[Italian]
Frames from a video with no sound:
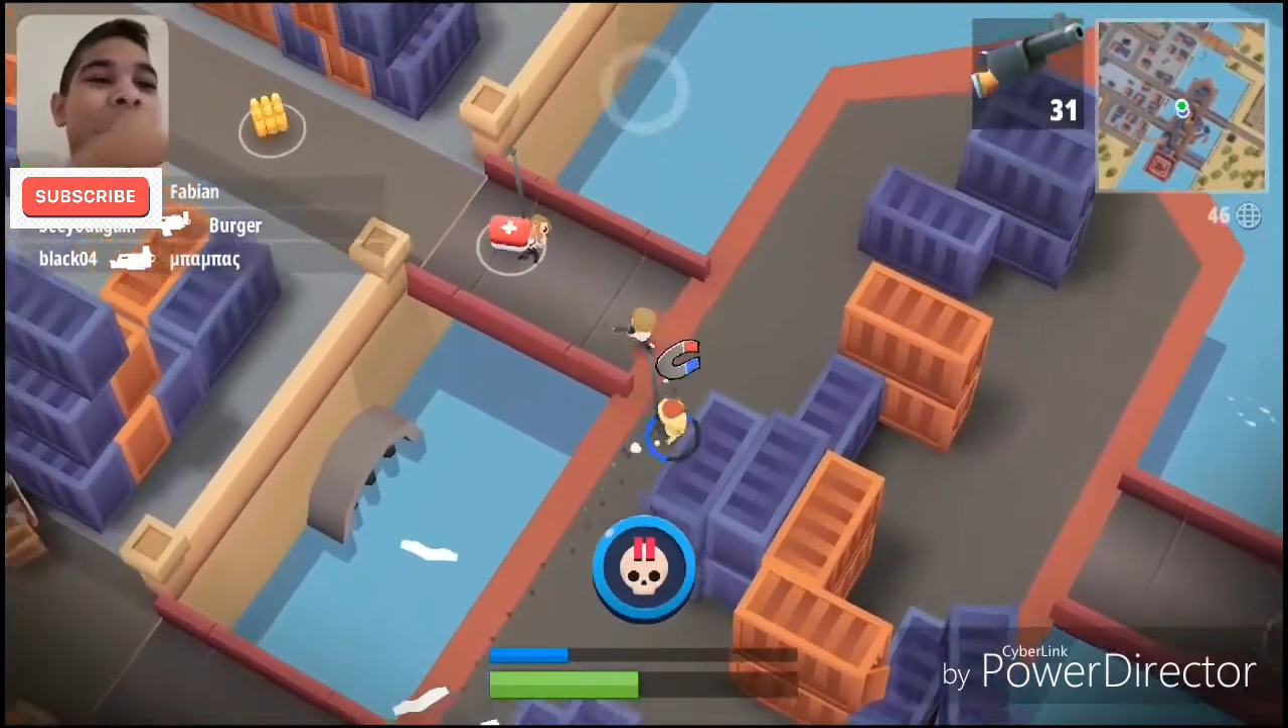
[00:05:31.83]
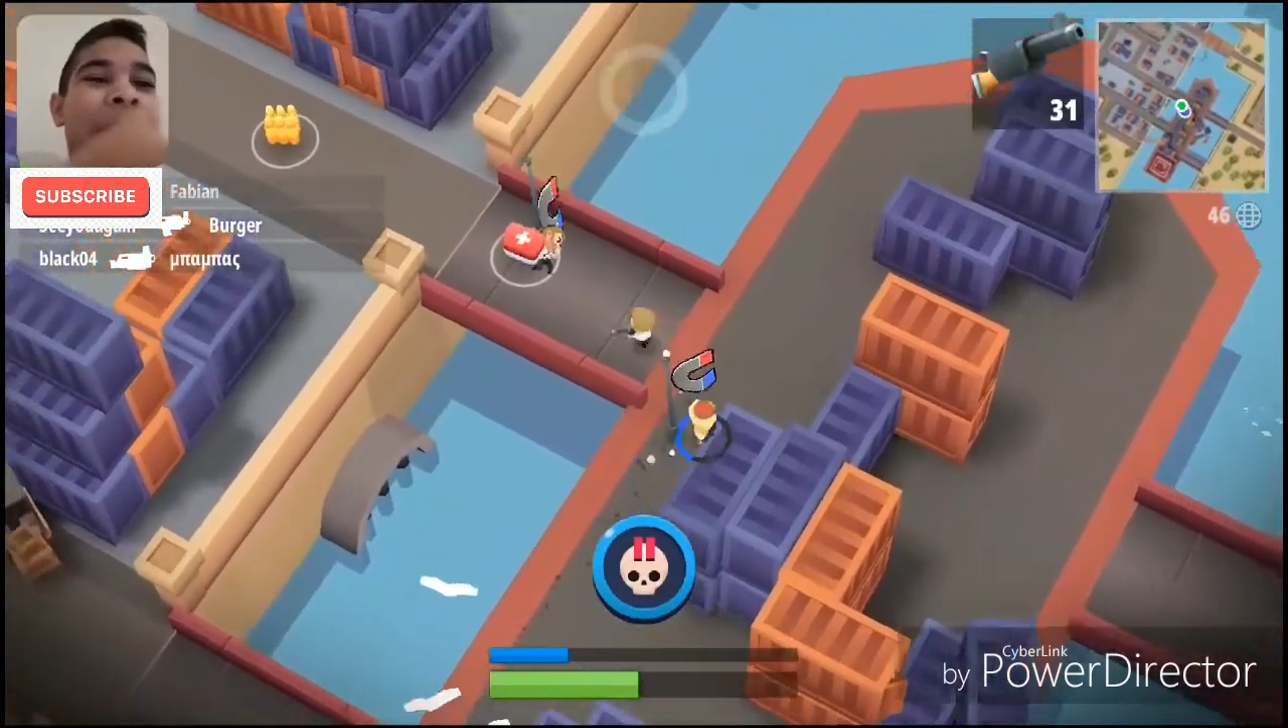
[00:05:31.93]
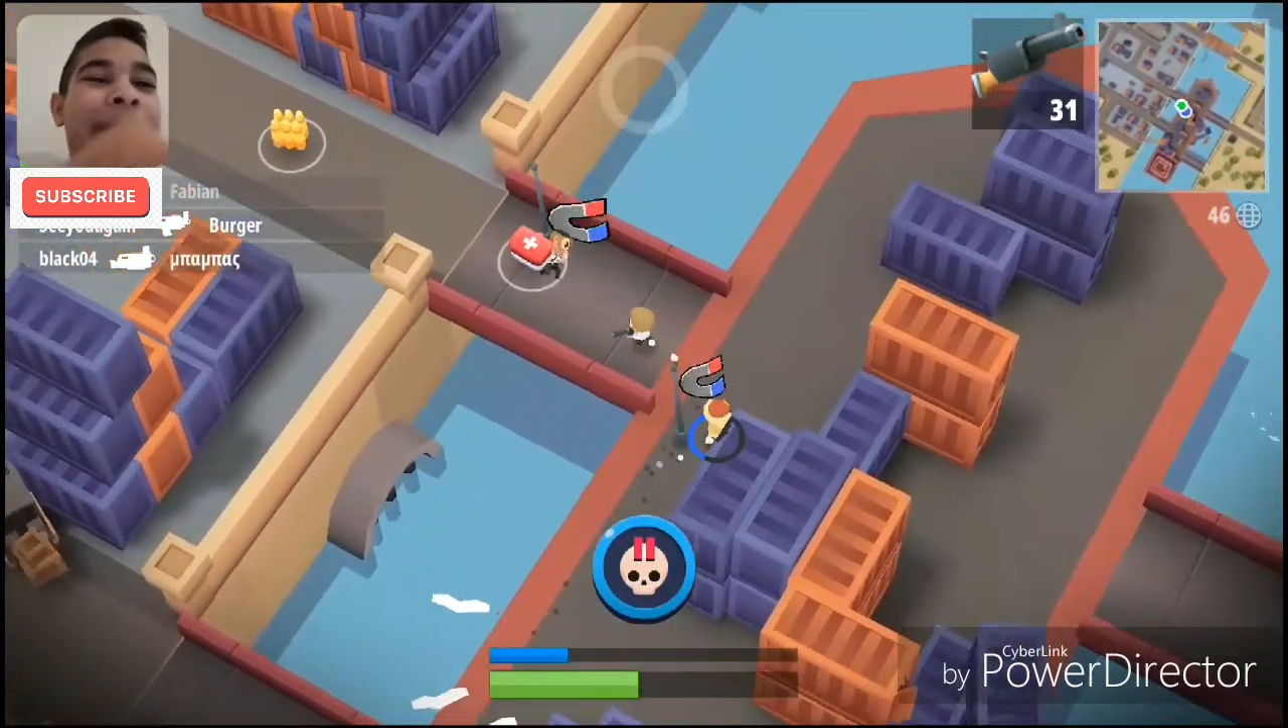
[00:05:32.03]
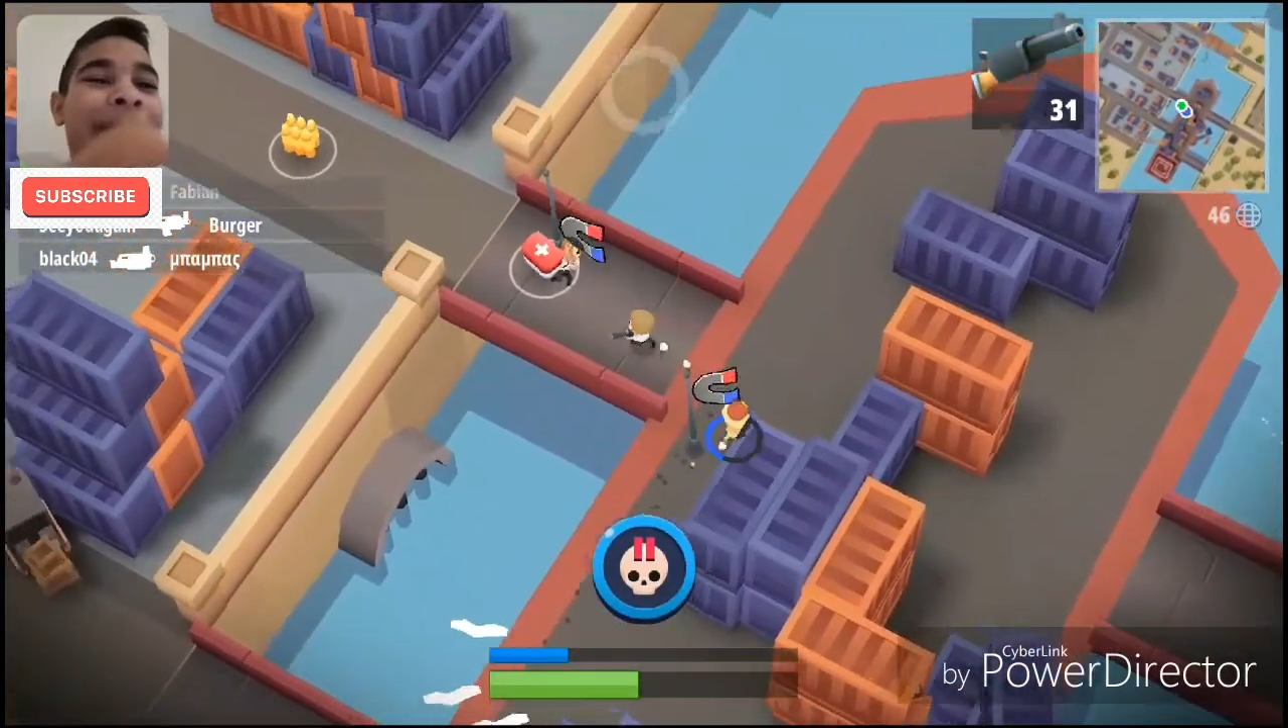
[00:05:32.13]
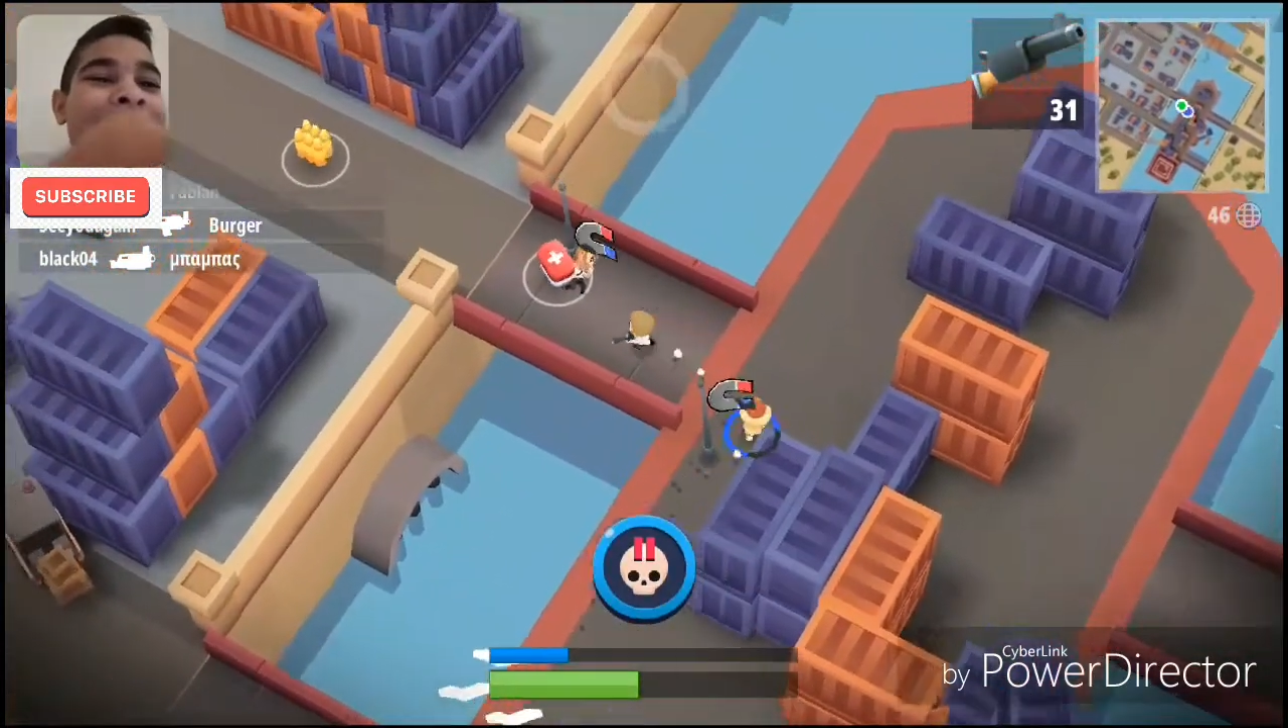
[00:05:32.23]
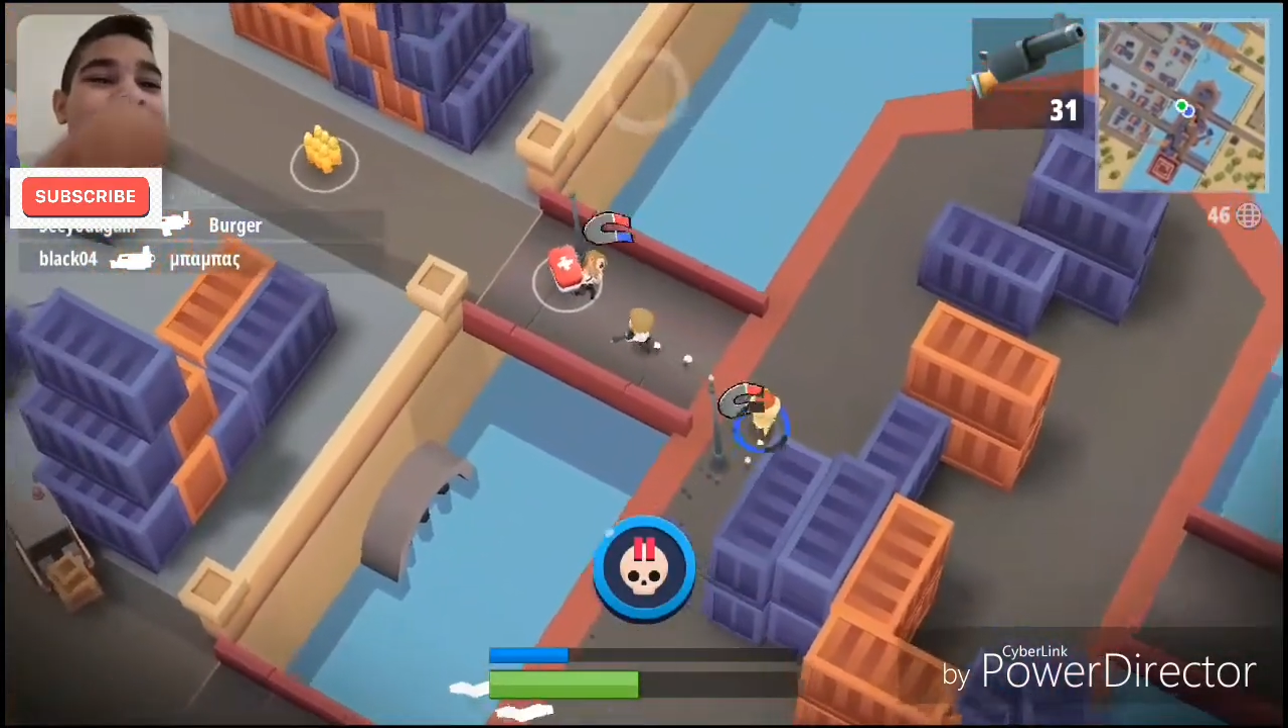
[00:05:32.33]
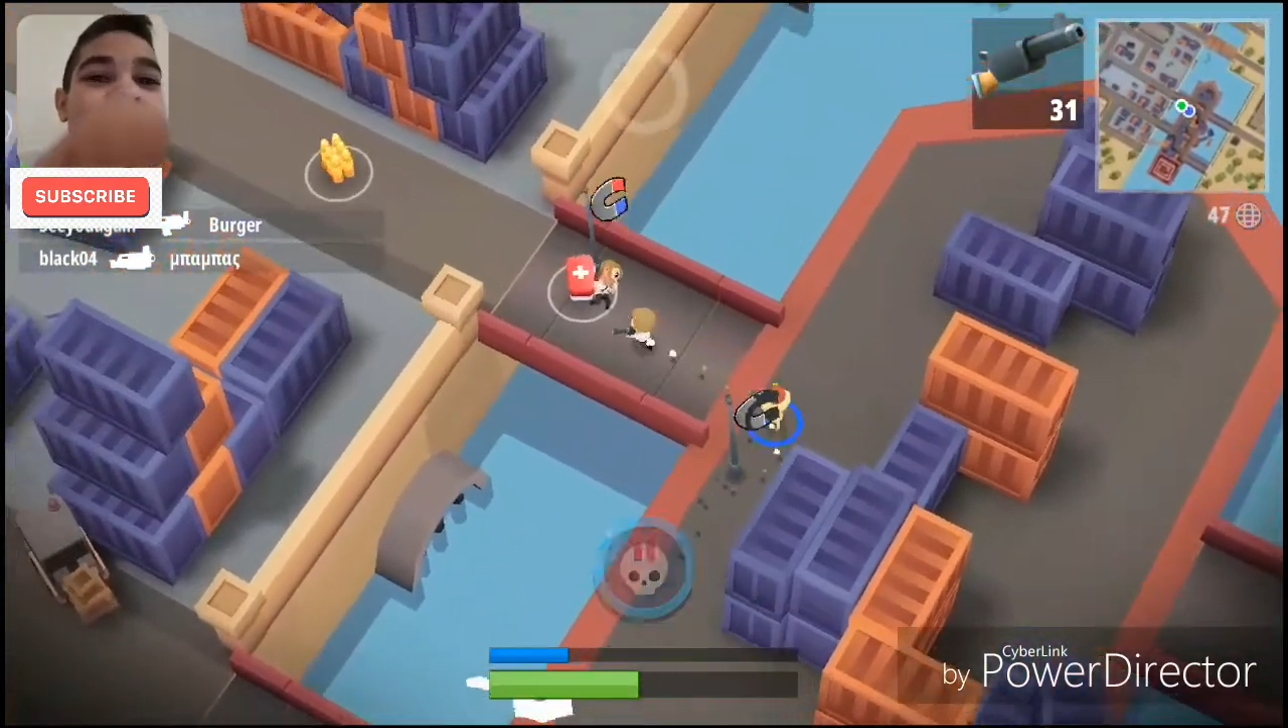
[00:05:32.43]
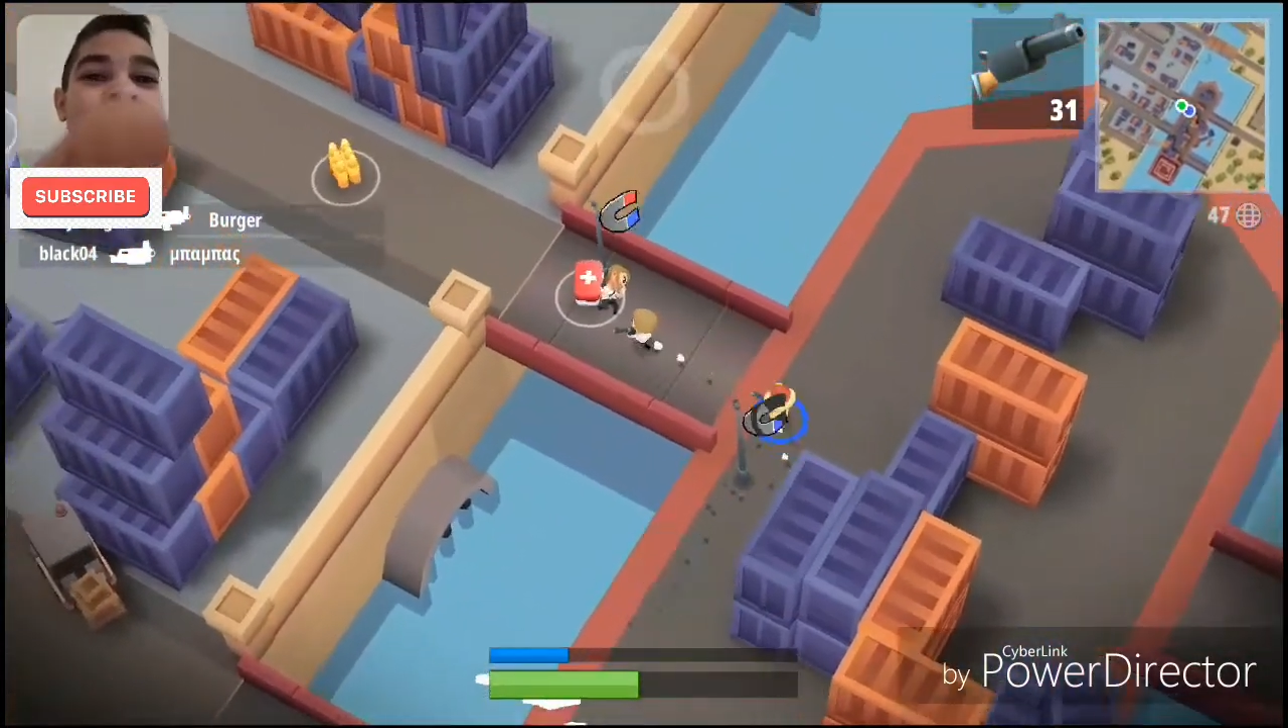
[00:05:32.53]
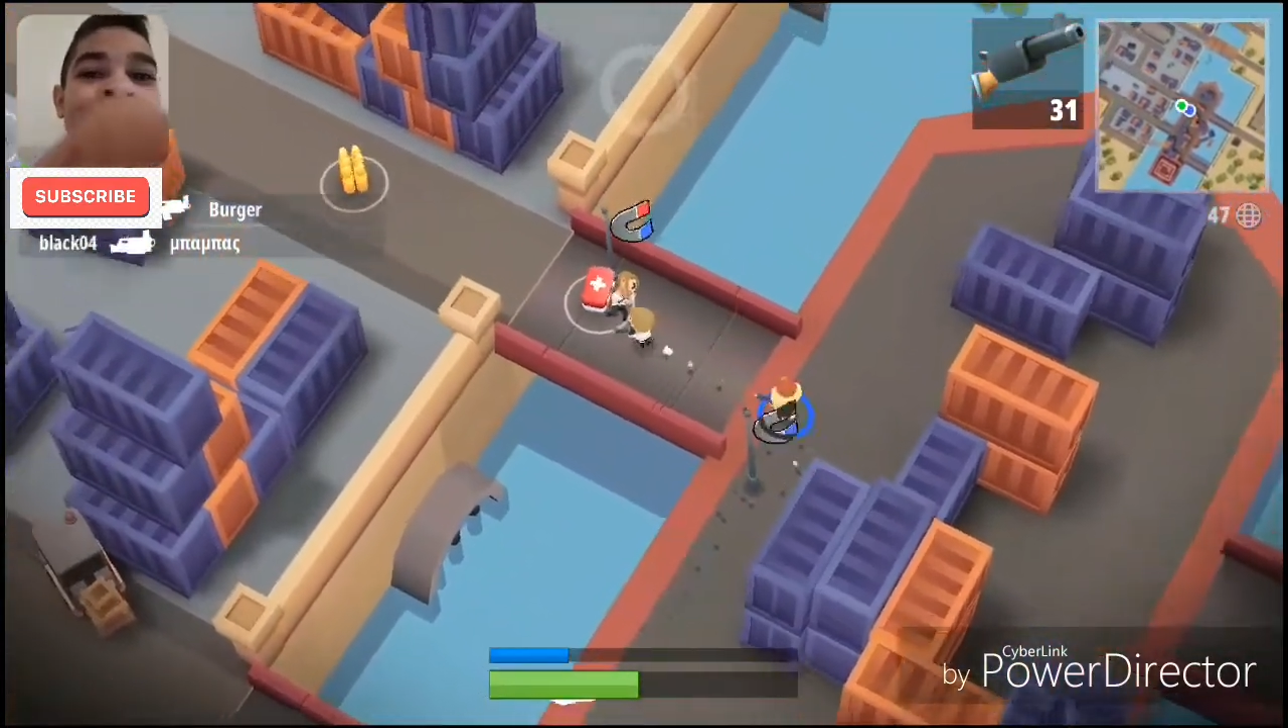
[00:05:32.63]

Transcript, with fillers: parola io.